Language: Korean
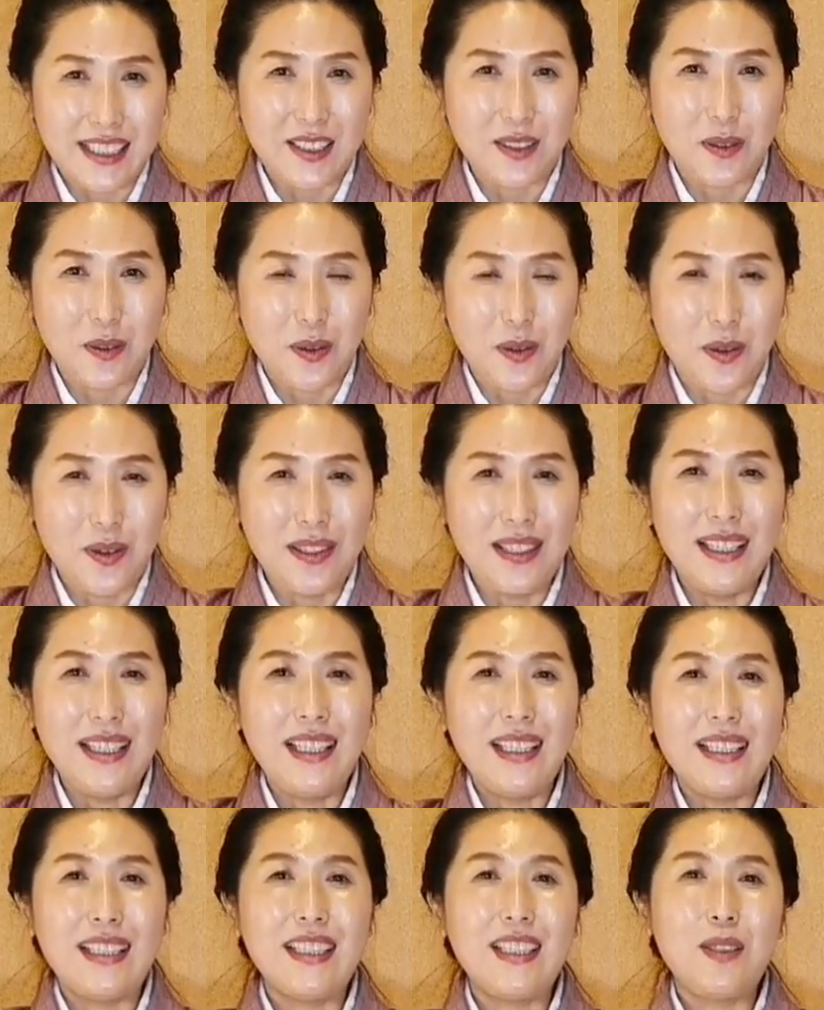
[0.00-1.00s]

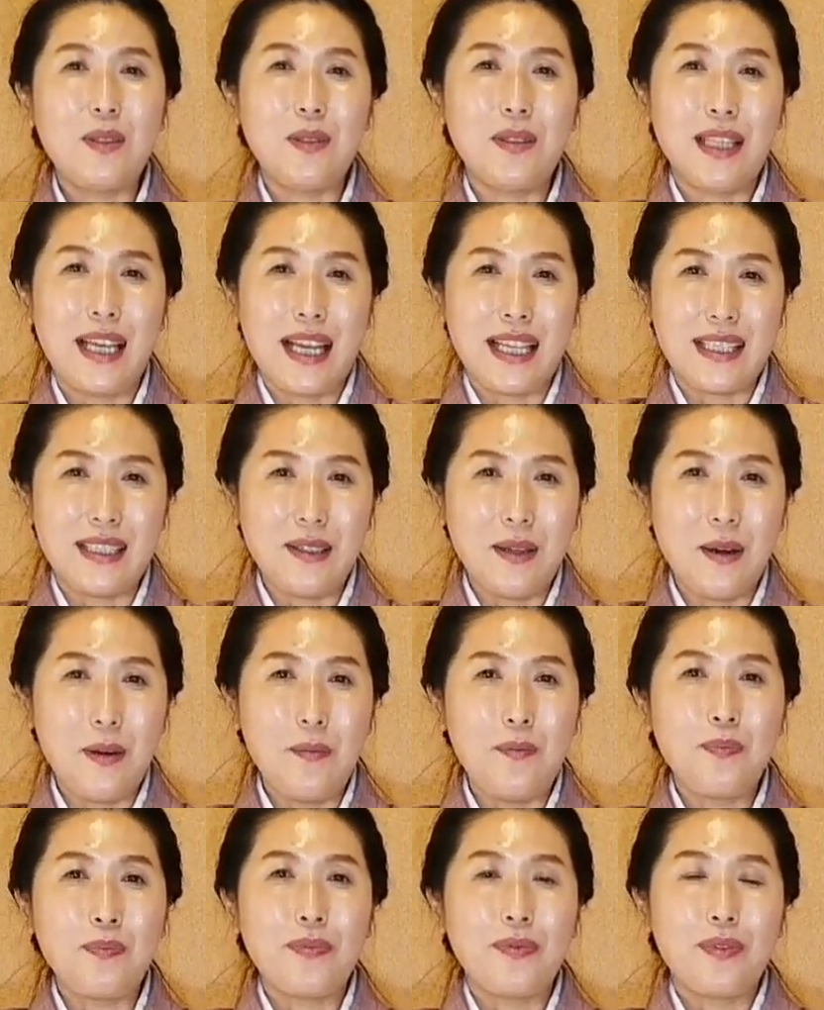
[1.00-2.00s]
드시고 그리고
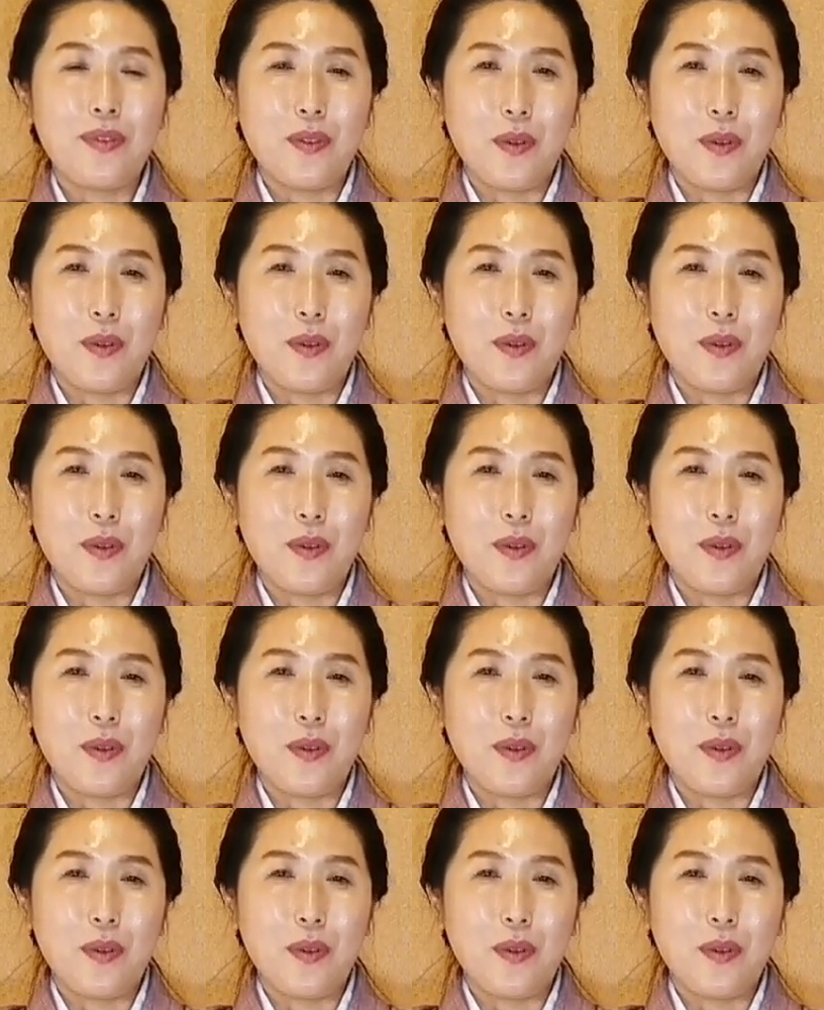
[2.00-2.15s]
나서